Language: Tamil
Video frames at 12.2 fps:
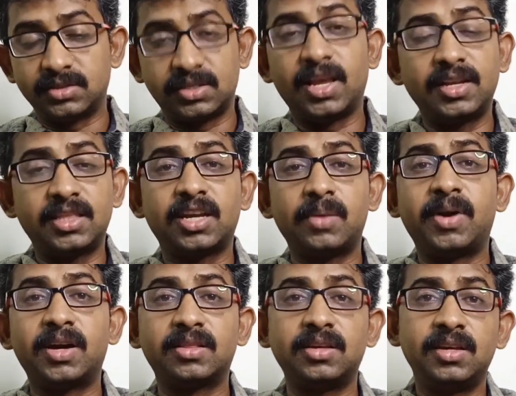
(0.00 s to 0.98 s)
செயல்
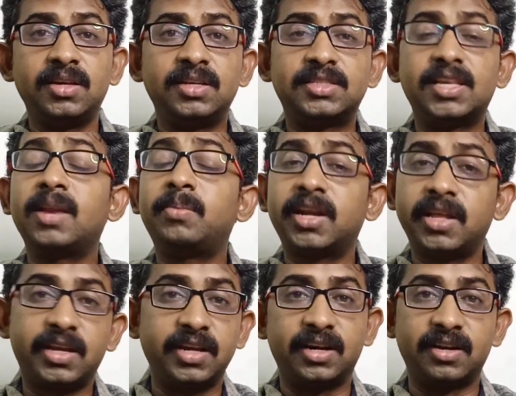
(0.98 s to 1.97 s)
திட்டமானது செயல்பட
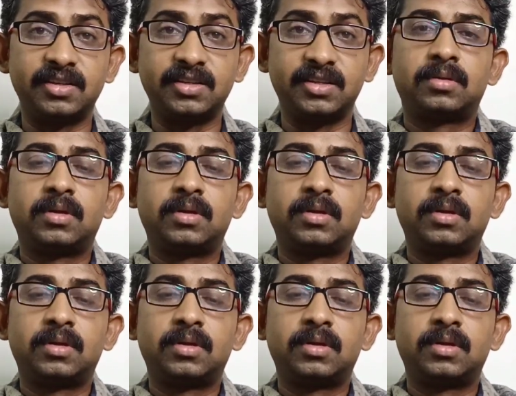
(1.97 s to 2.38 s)
இருக்கின்றது